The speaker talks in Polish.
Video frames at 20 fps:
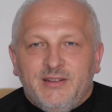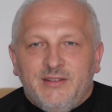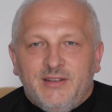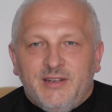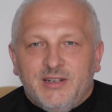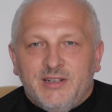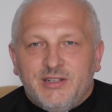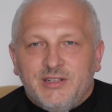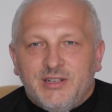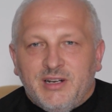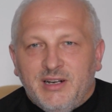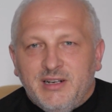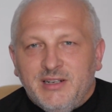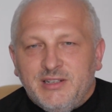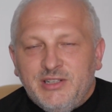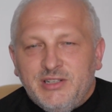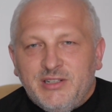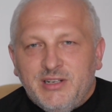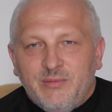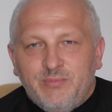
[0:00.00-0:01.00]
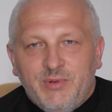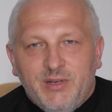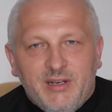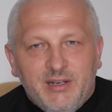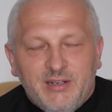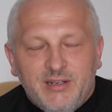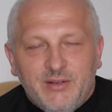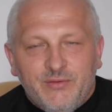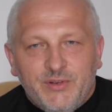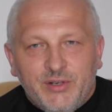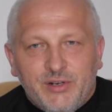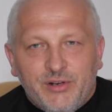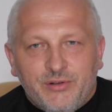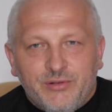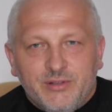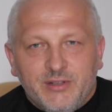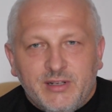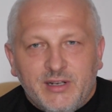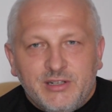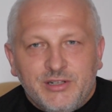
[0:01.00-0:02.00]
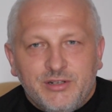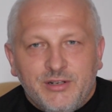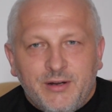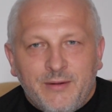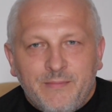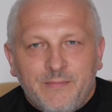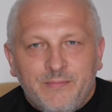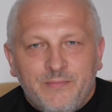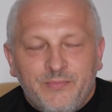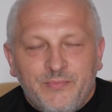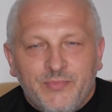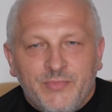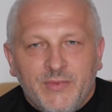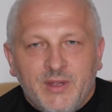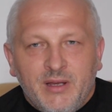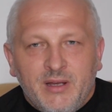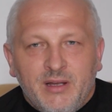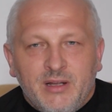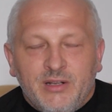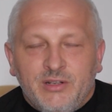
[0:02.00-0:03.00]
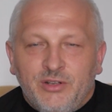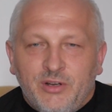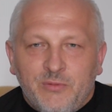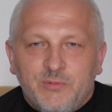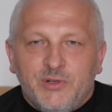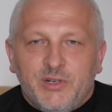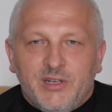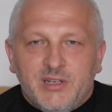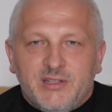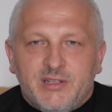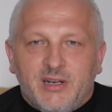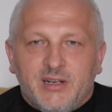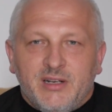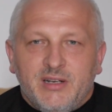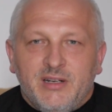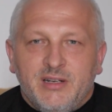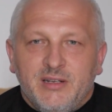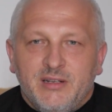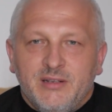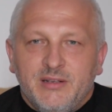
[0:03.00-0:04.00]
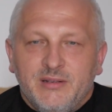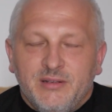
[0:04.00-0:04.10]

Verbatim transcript: wiesz, ale dzisiaj pięknie wyglądasz. Dobrze jest, jak